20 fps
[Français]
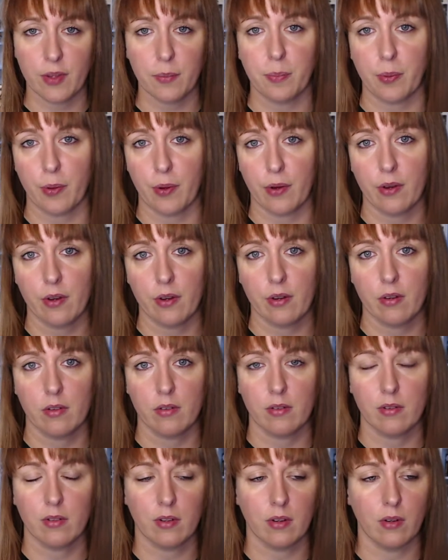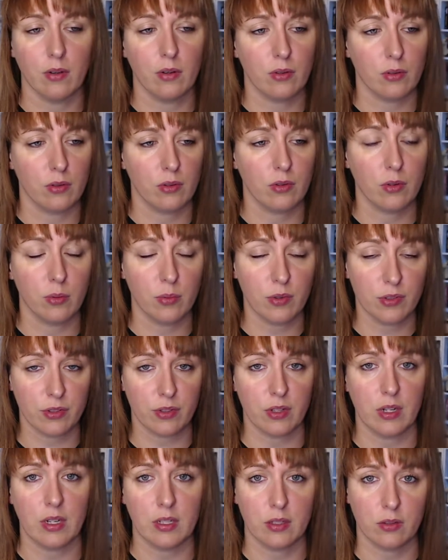peur, en
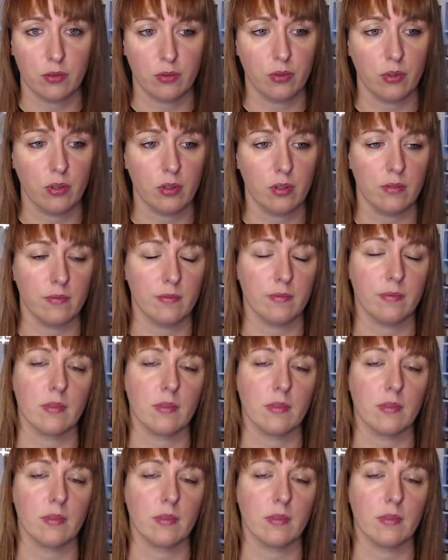commençant la lecture,